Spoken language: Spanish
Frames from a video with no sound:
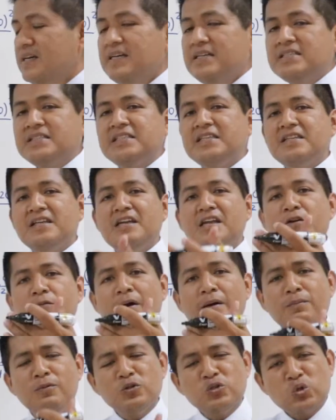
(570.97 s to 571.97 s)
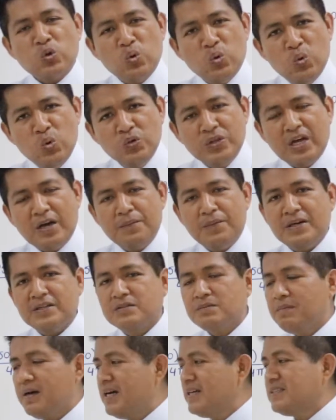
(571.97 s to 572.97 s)
Si derivamos una
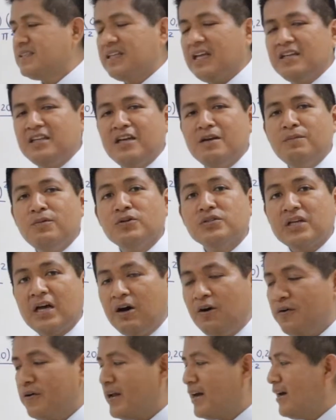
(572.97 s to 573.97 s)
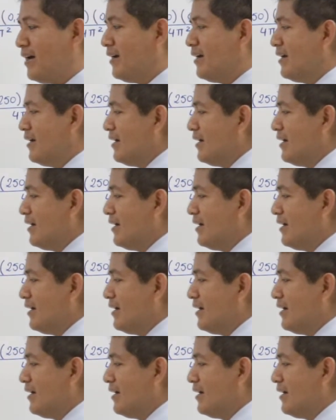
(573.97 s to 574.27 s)
vez más, tenemos ahora